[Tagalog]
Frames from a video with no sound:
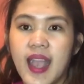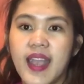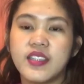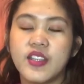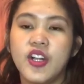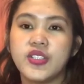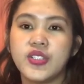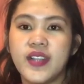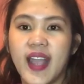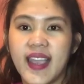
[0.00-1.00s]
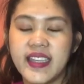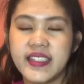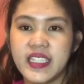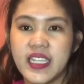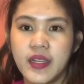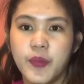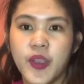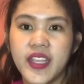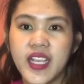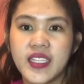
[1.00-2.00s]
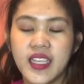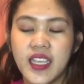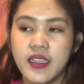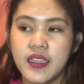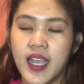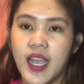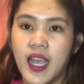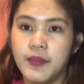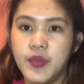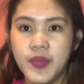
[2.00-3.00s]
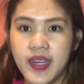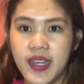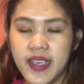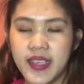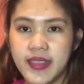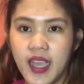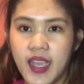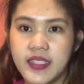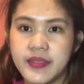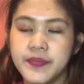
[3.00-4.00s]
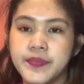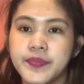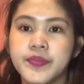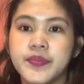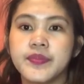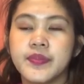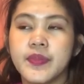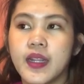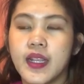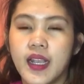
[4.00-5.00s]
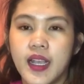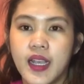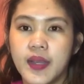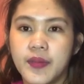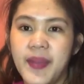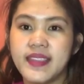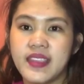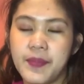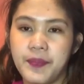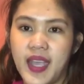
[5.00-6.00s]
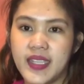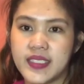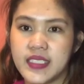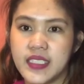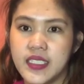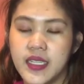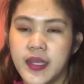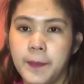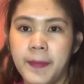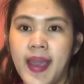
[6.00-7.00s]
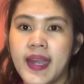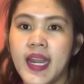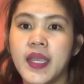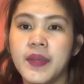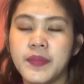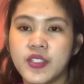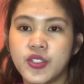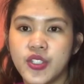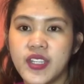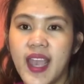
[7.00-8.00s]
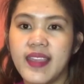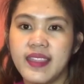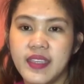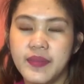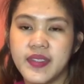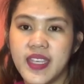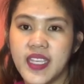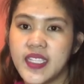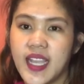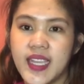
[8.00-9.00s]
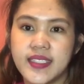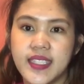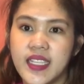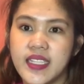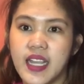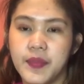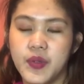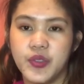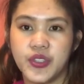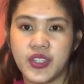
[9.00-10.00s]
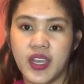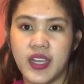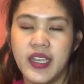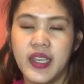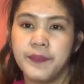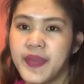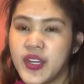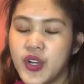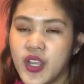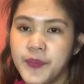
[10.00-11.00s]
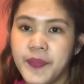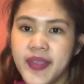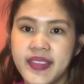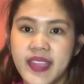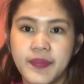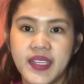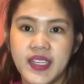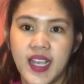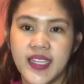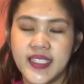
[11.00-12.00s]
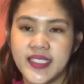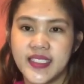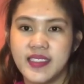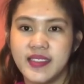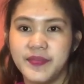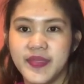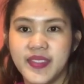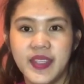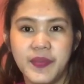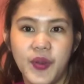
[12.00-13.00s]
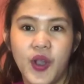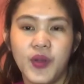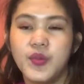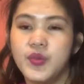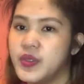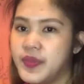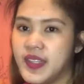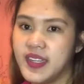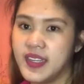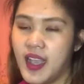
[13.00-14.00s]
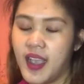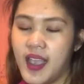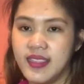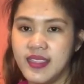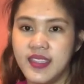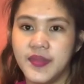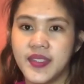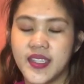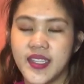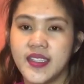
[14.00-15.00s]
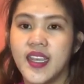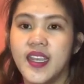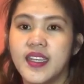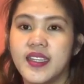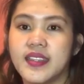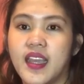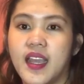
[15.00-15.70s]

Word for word: At also guys, pwede ka din uh, bumili ng... Ginagawa mo! Monthly pass. Para make sure na unlimited kahit saan ka pumunta. Pero ngayong pandemic guys, hindi po ako bumibili ng unlimited na